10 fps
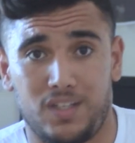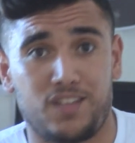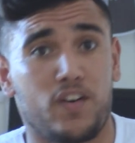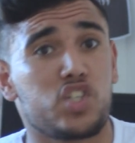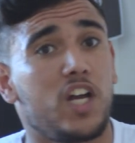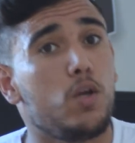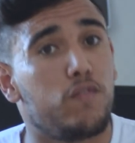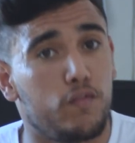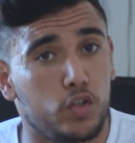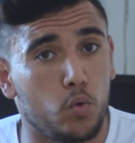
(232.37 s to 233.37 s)
يا تفرجت عليهم
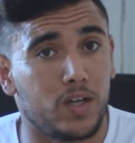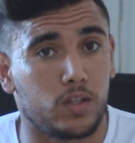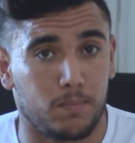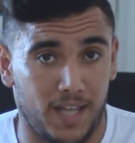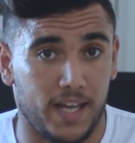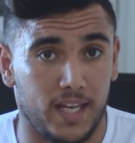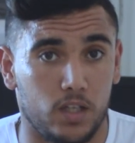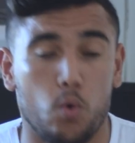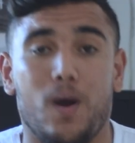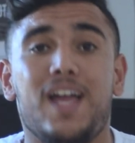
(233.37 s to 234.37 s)
في الفيديوهات نتاع
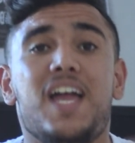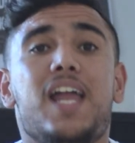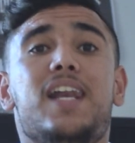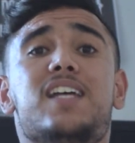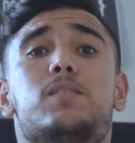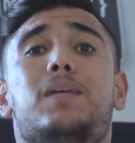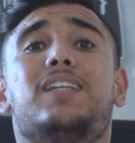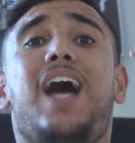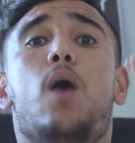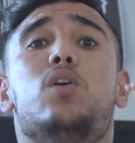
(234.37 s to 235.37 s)
يعني هو لازمك
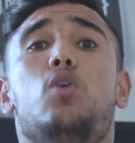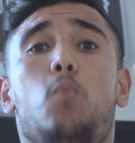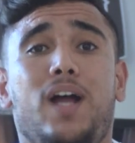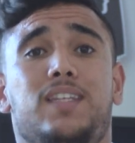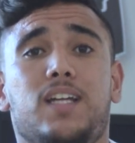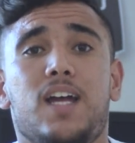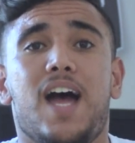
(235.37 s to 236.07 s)
تعاودهم وحدك